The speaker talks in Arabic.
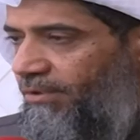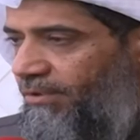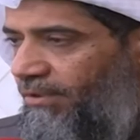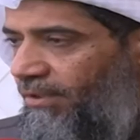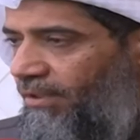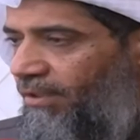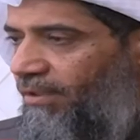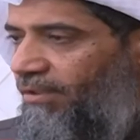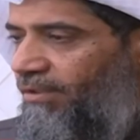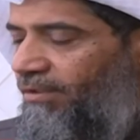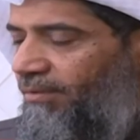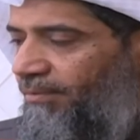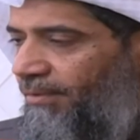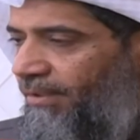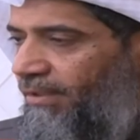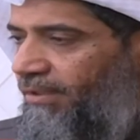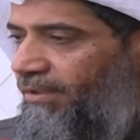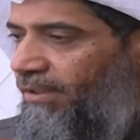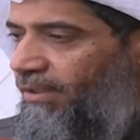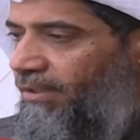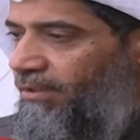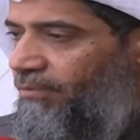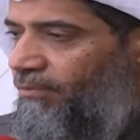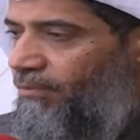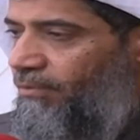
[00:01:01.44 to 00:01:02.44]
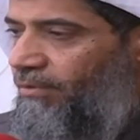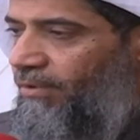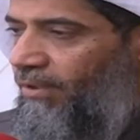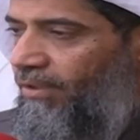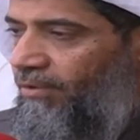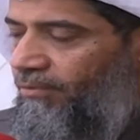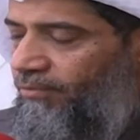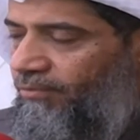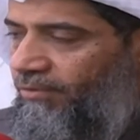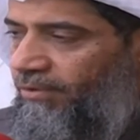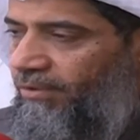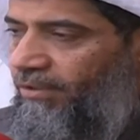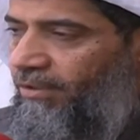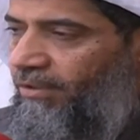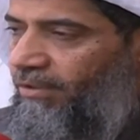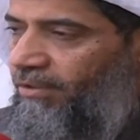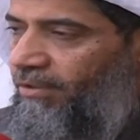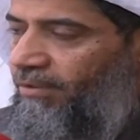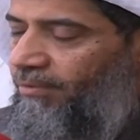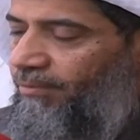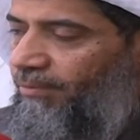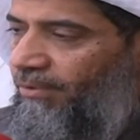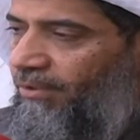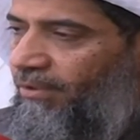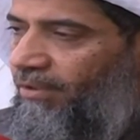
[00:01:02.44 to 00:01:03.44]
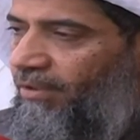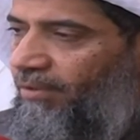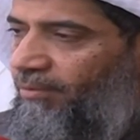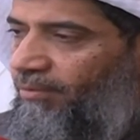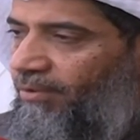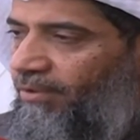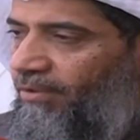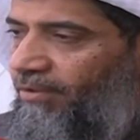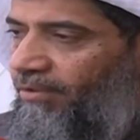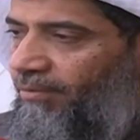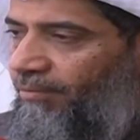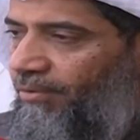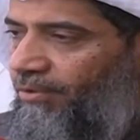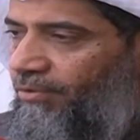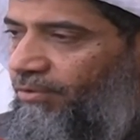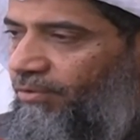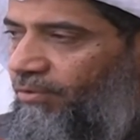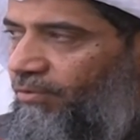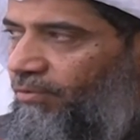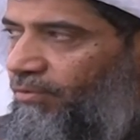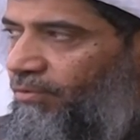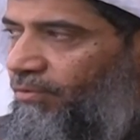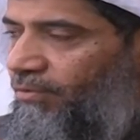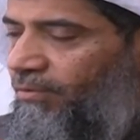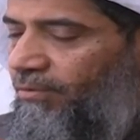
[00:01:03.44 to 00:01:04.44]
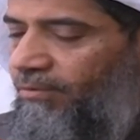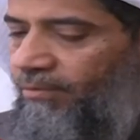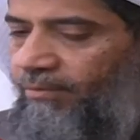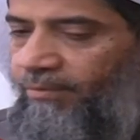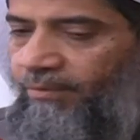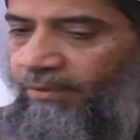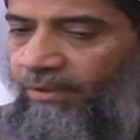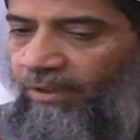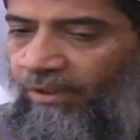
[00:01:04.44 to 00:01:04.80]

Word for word: قيد الترحيب النيابي وسط تأييد الموقف الرسمي